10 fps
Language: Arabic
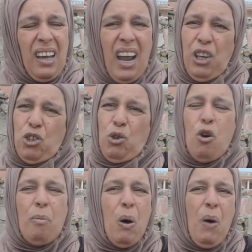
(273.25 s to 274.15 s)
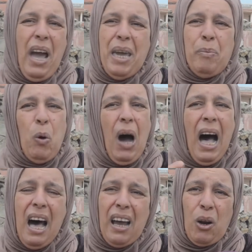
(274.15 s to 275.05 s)
راه حشومه وعيب
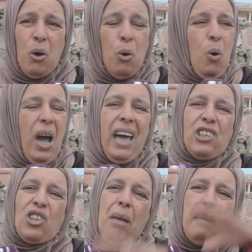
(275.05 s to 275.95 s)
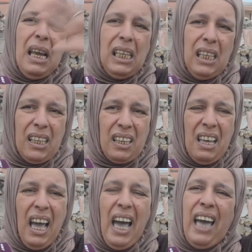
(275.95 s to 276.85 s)
وعار وعاش الملك
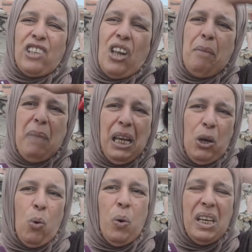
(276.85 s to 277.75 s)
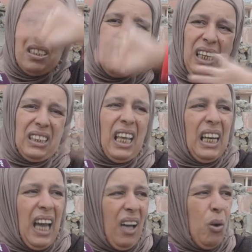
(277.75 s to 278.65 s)
عاش الملك هو اللي
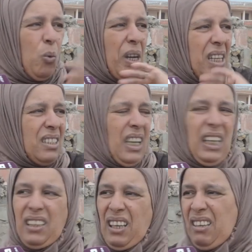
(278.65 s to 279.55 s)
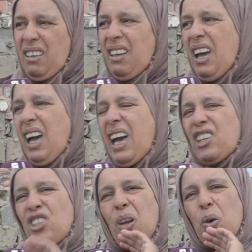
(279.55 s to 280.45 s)
سيعطينا هو اللي سيعطي
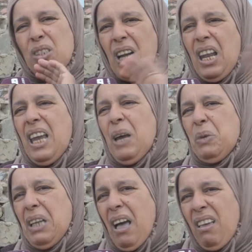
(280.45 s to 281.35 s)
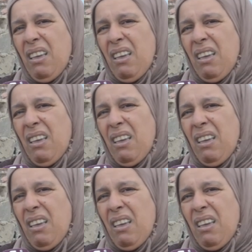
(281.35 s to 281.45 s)
عاش الاسره العلويه